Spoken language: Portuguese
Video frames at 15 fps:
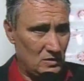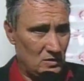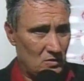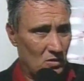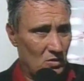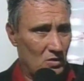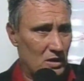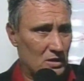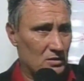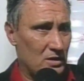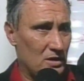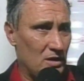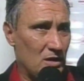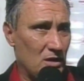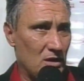Eu
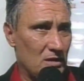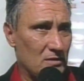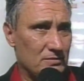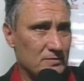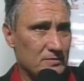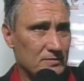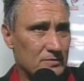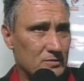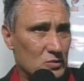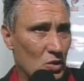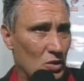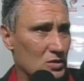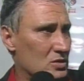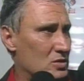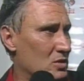concordo que é,
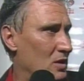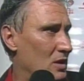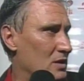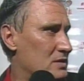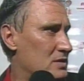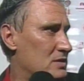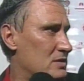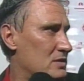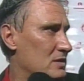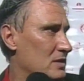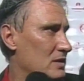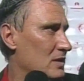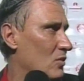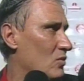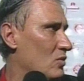Todos nós,
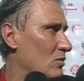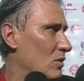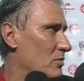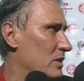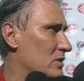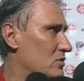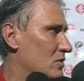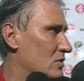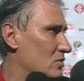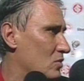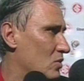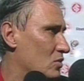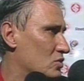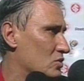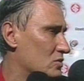em algum momento,
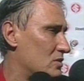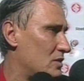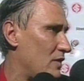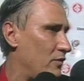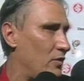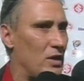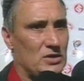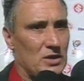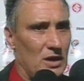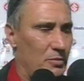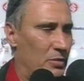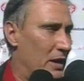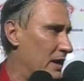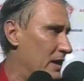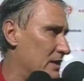quando o conjunto está forte,
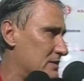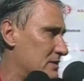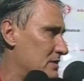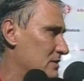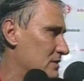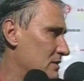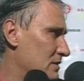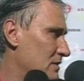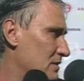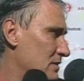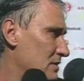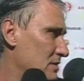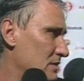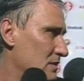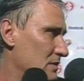ele aparece.
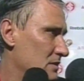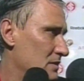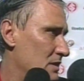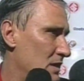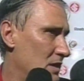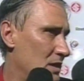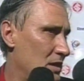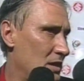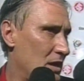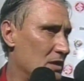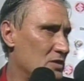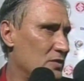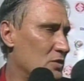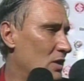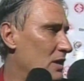É,
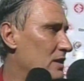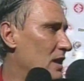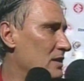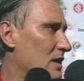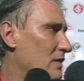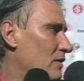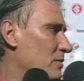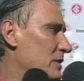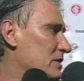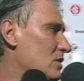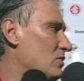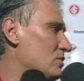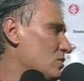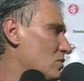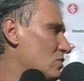a individualidade ela vai
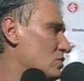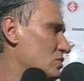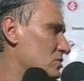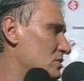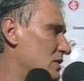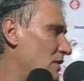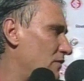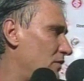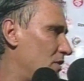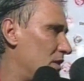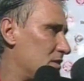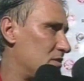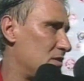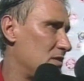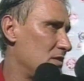aparecer quando o conjunto está
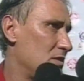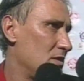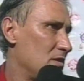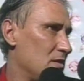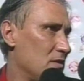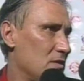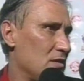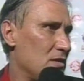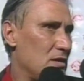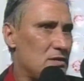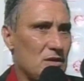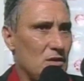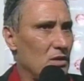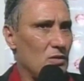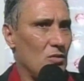forte.
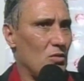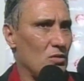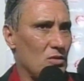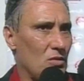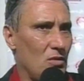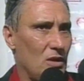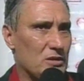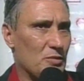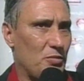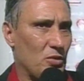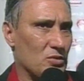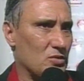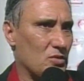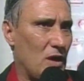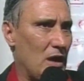Assim, eu não, não gosto de
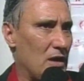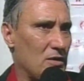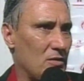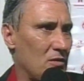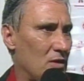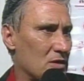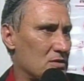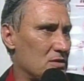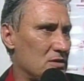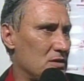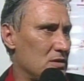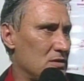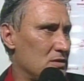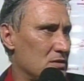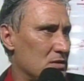pontuar, não gosto
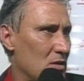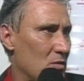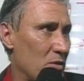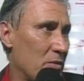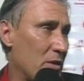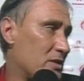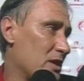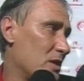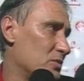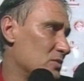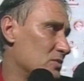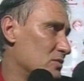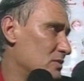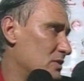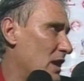de, de dizer. O primeiro tempo
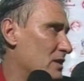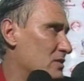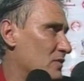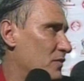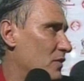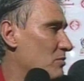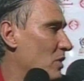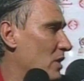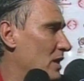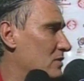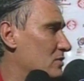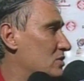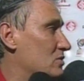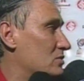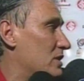do, do, Tyson foi
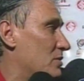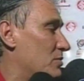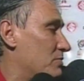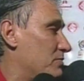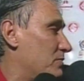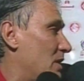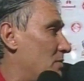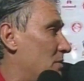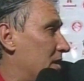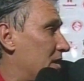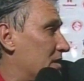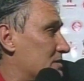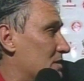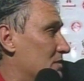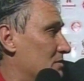bem, no segundo tempo a
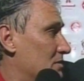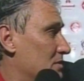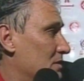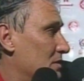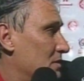marcação